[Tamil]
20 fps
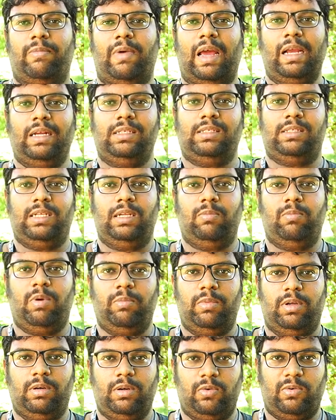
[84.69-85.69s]

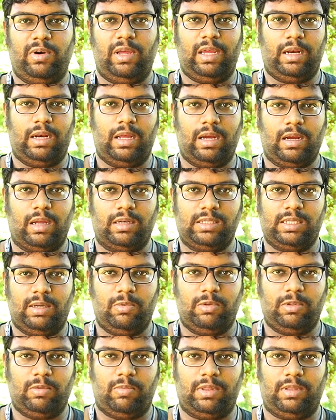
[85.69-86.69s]
மேக்ஸிமம் இருக்கக்கூடிய எல்லா
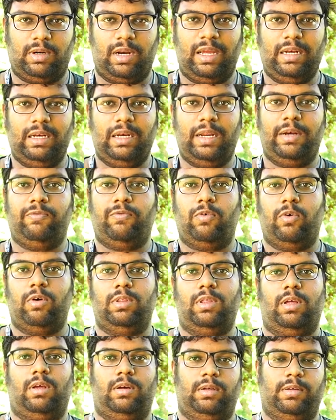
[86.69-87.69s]
கார்ஸ்லையுமே வந்து பார்த்திங்கன்னா இன்லைன்
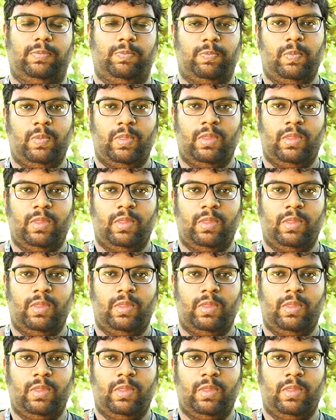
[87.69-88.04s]
ஃபோர் தான் இருக்குது